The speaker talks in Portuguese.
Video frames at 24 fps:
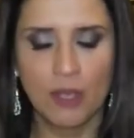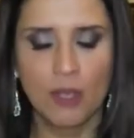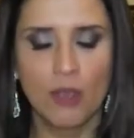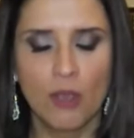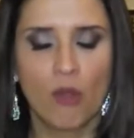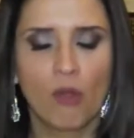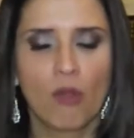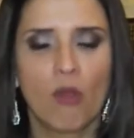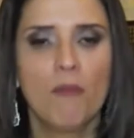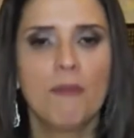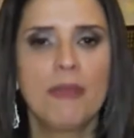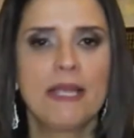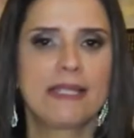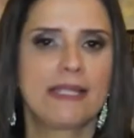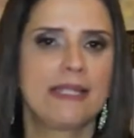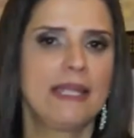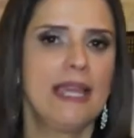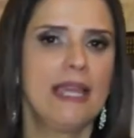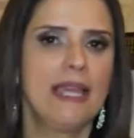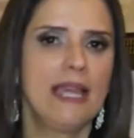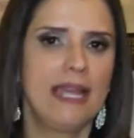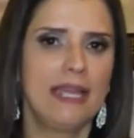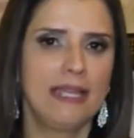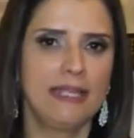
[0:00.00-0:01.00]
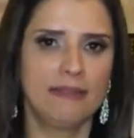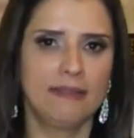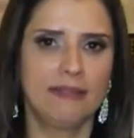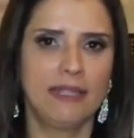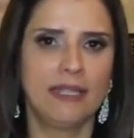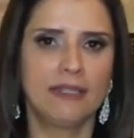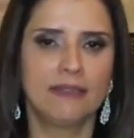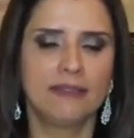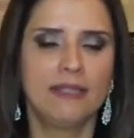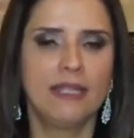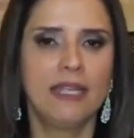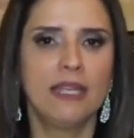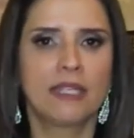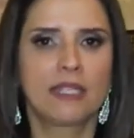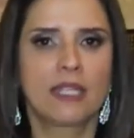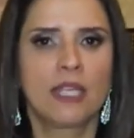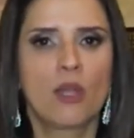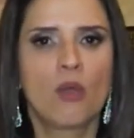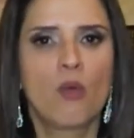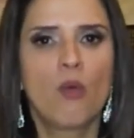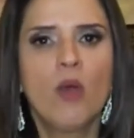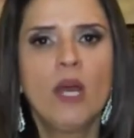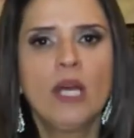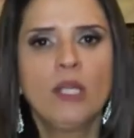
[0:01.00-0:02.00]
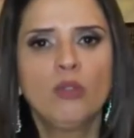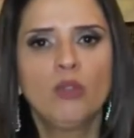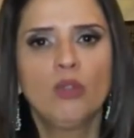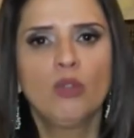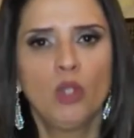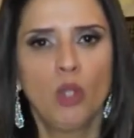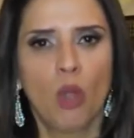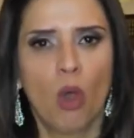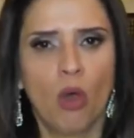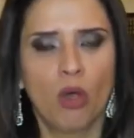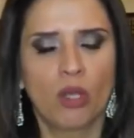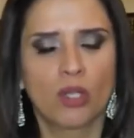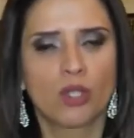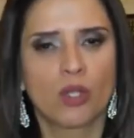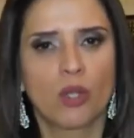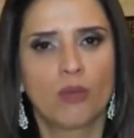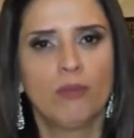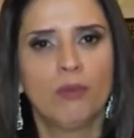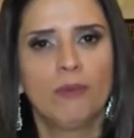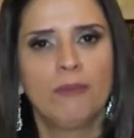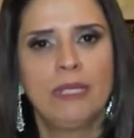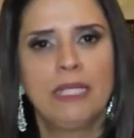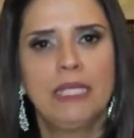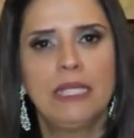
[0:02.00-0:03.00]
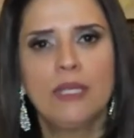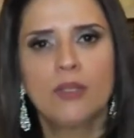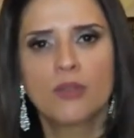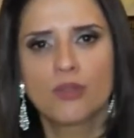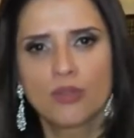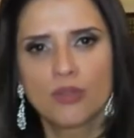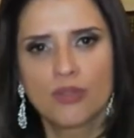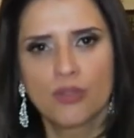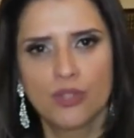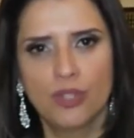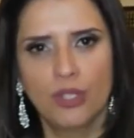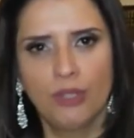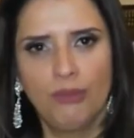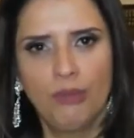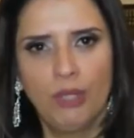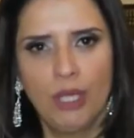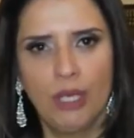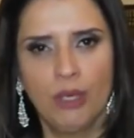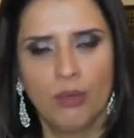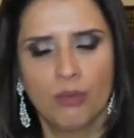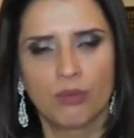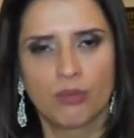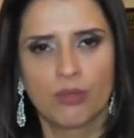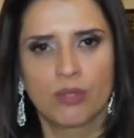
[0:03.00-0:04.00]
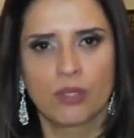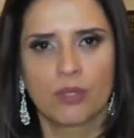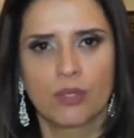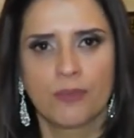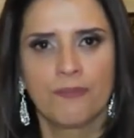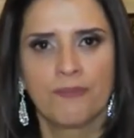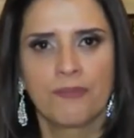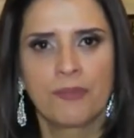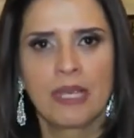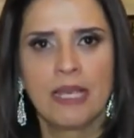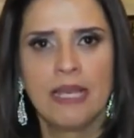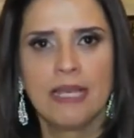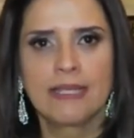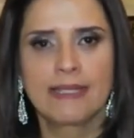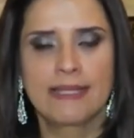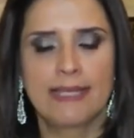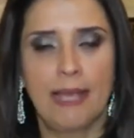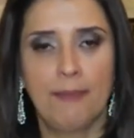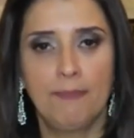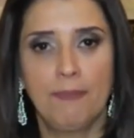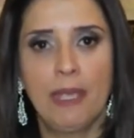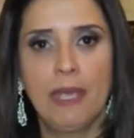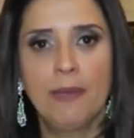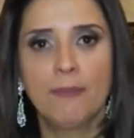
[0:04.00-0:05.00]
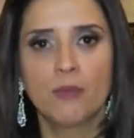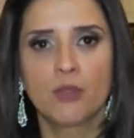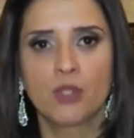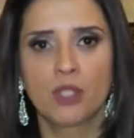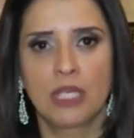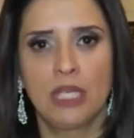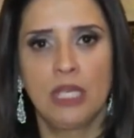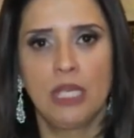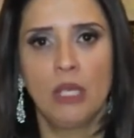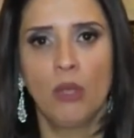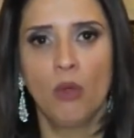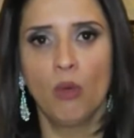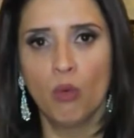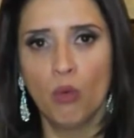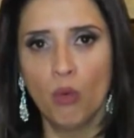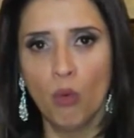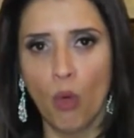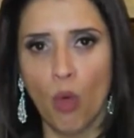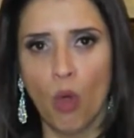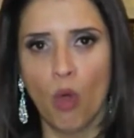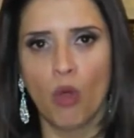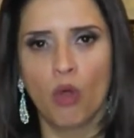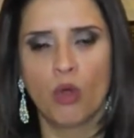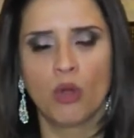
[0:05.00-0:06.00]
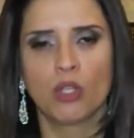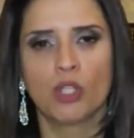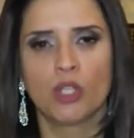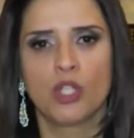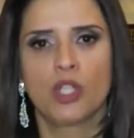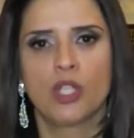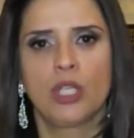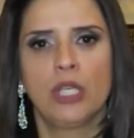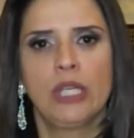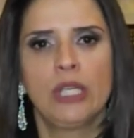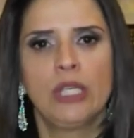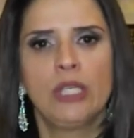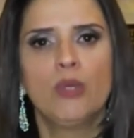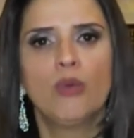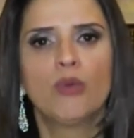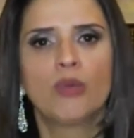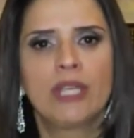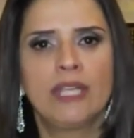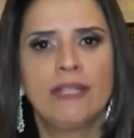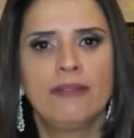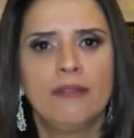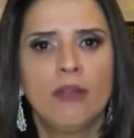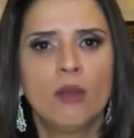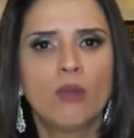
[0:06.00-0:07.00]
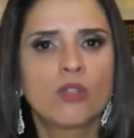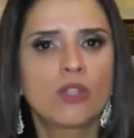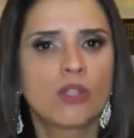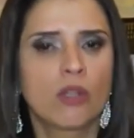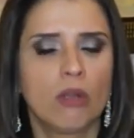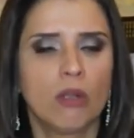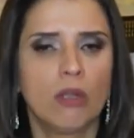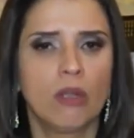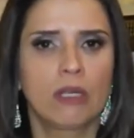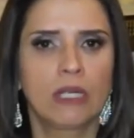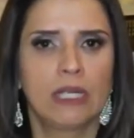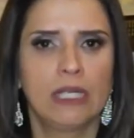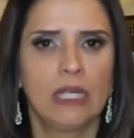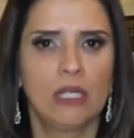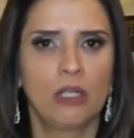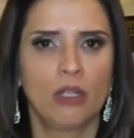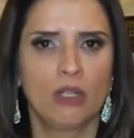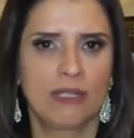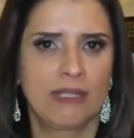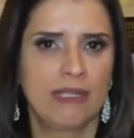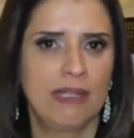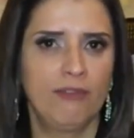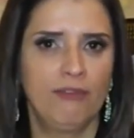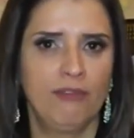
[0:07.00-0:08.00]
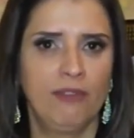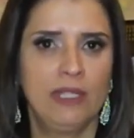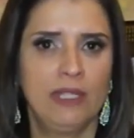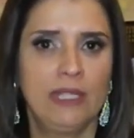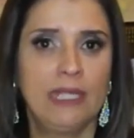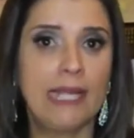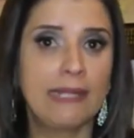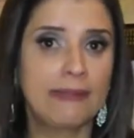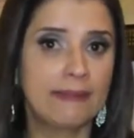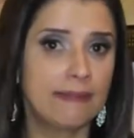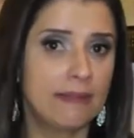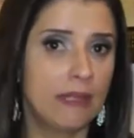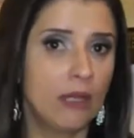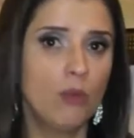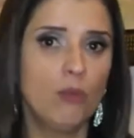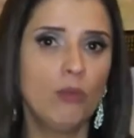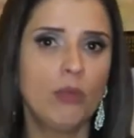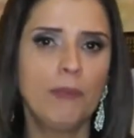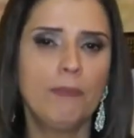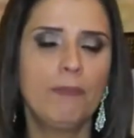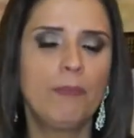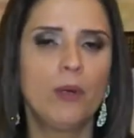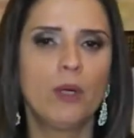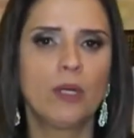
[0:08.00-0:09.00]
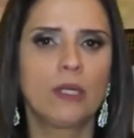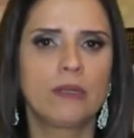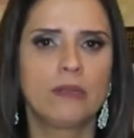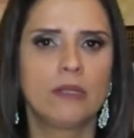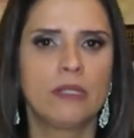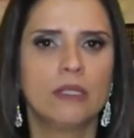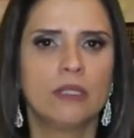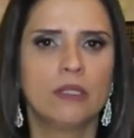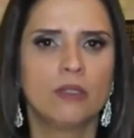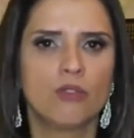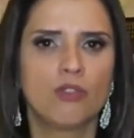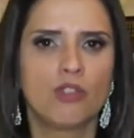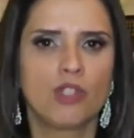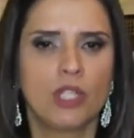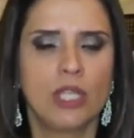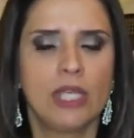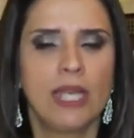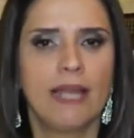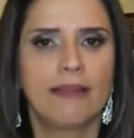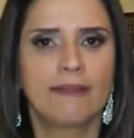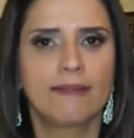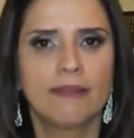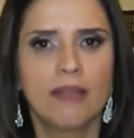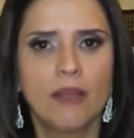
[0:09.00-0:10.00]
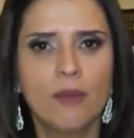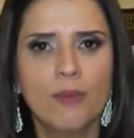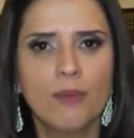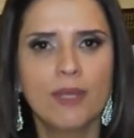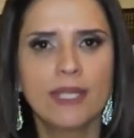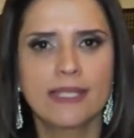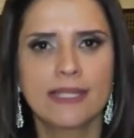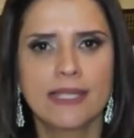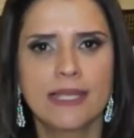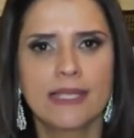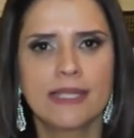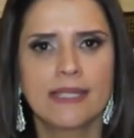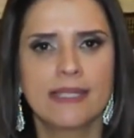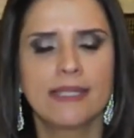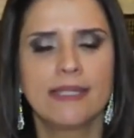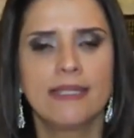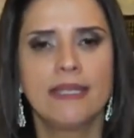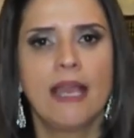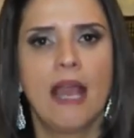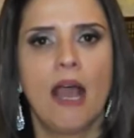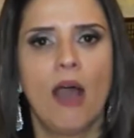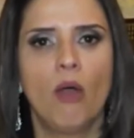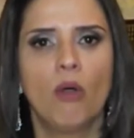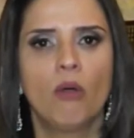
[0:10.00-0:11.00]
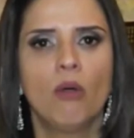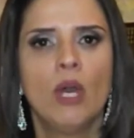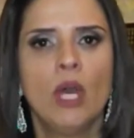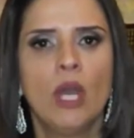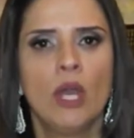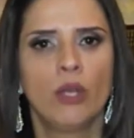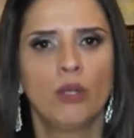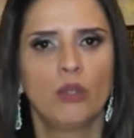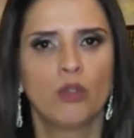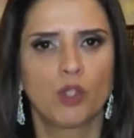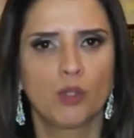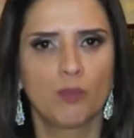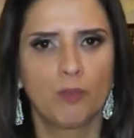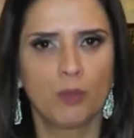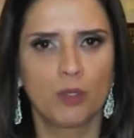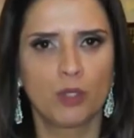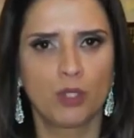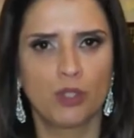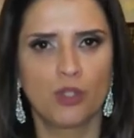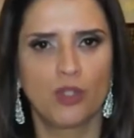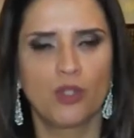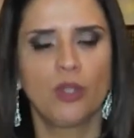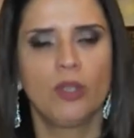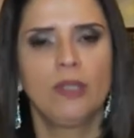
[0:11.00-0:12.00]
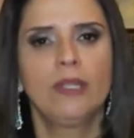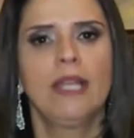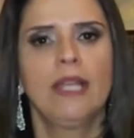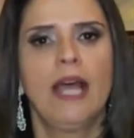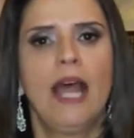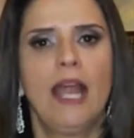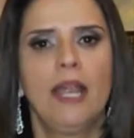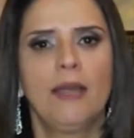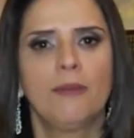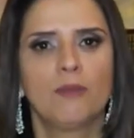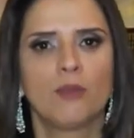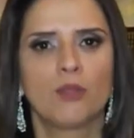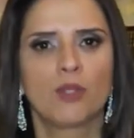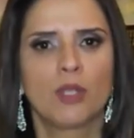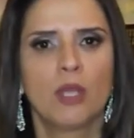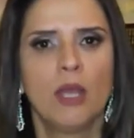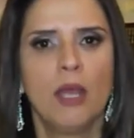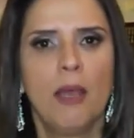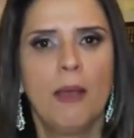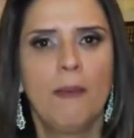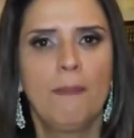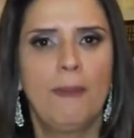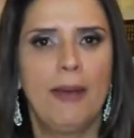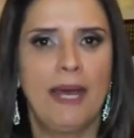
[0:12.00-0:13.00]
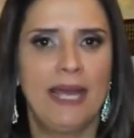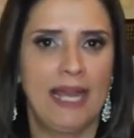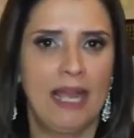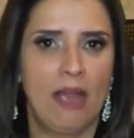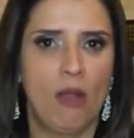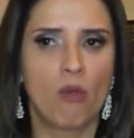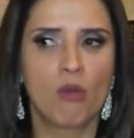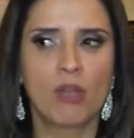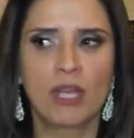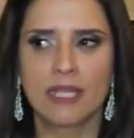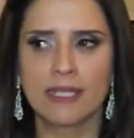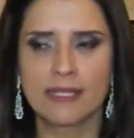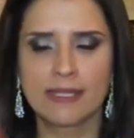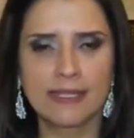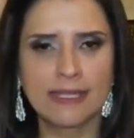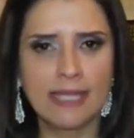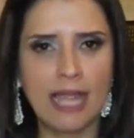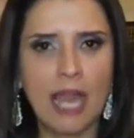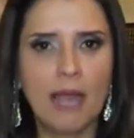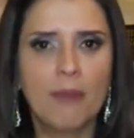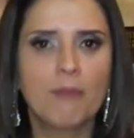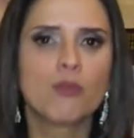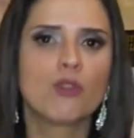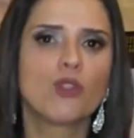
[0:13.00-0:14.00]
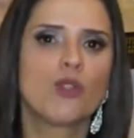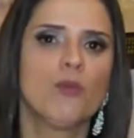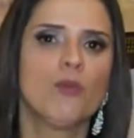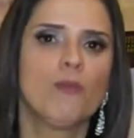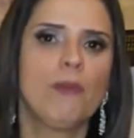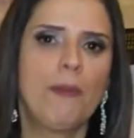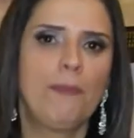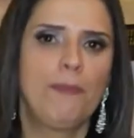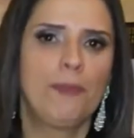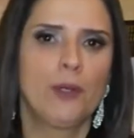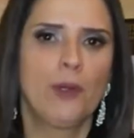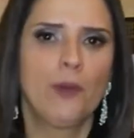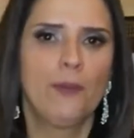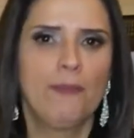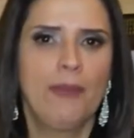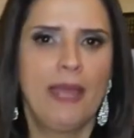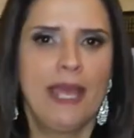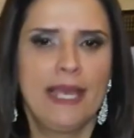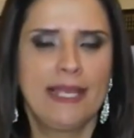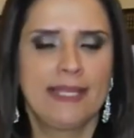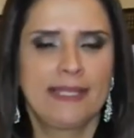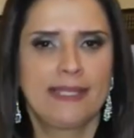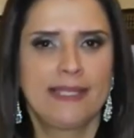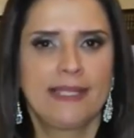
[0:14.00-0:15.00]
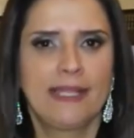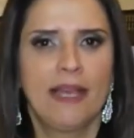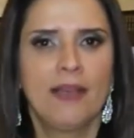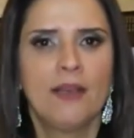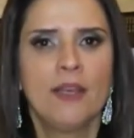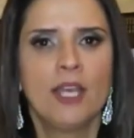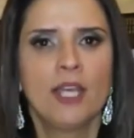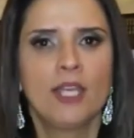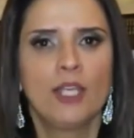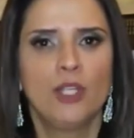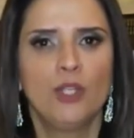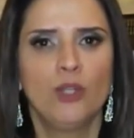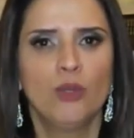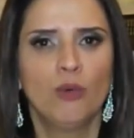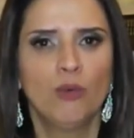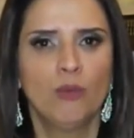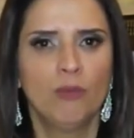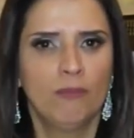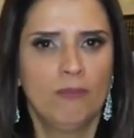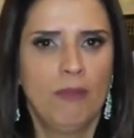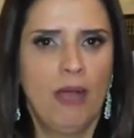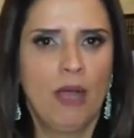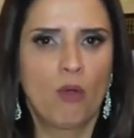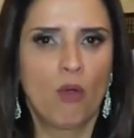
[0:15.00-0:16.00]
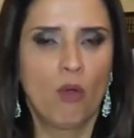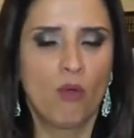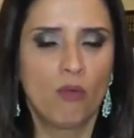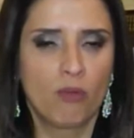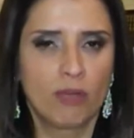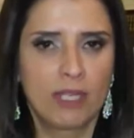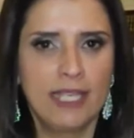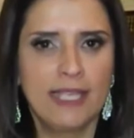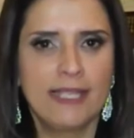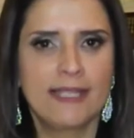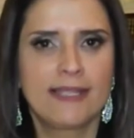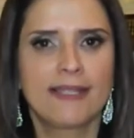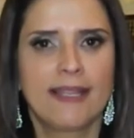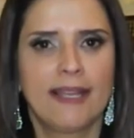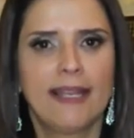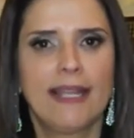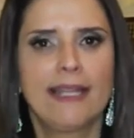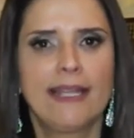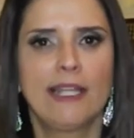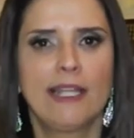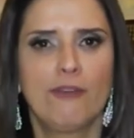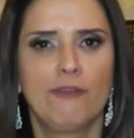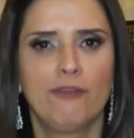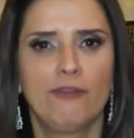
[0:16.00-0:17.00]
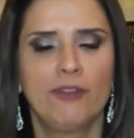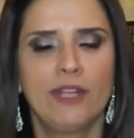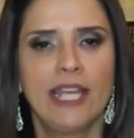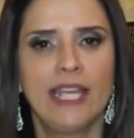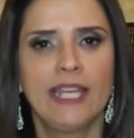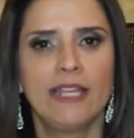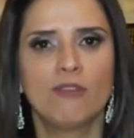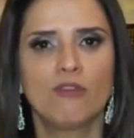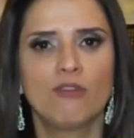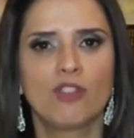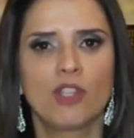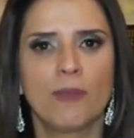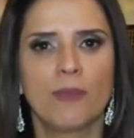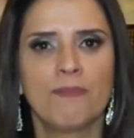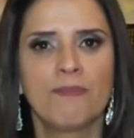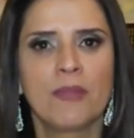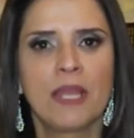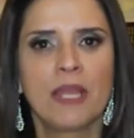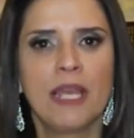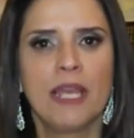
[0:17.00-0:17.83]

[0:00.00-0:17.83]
eu comecei a entender que quando nós, como ministros de Deus, Sabemos que o hoje e o que Deus coloca na nossa vida é tão importante e é tão essencial nos posicionarmos para alcançarmos uma promessa e uma conquista lá na frente.